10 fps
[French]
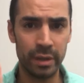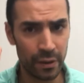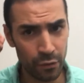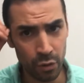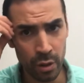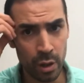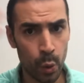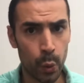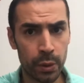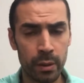Il faut
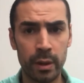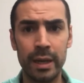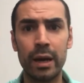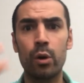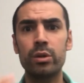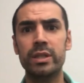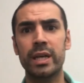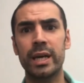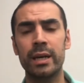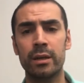les
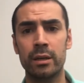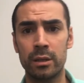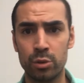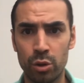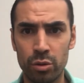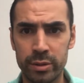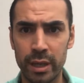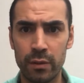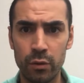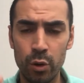retirer de ton
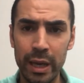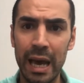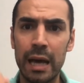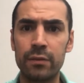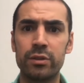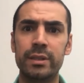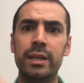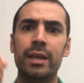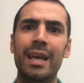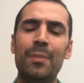cerveau et
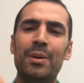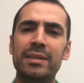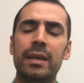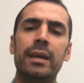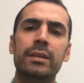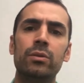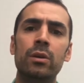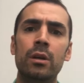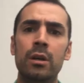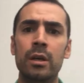avancer et passer à l'action.
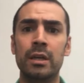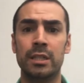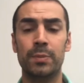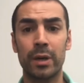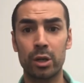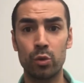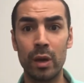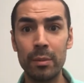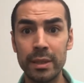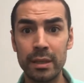J'espère que tu
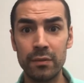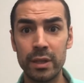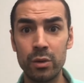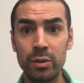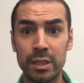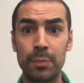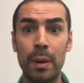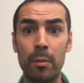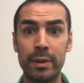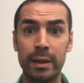as aimé cette vidéo. N'hésite pas
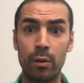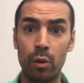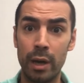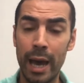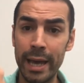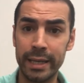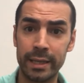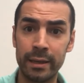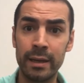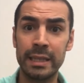à me mettre un gros like.
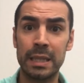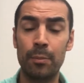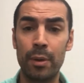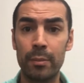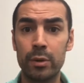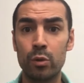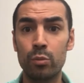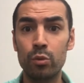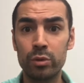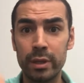Ça me permet de
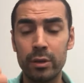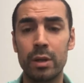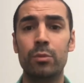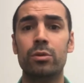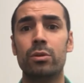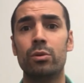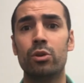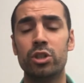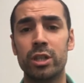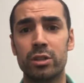monter dans les moteurs de
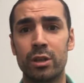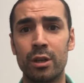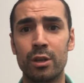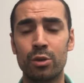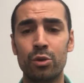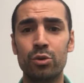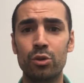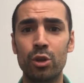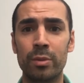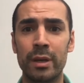recherche de
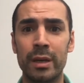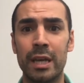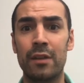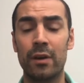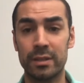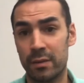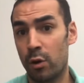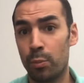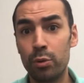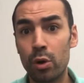YouTube et de faire
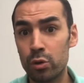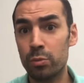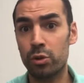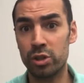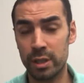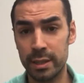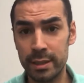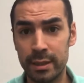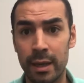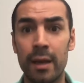savoir au plus grand nombre que
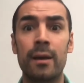j'existe.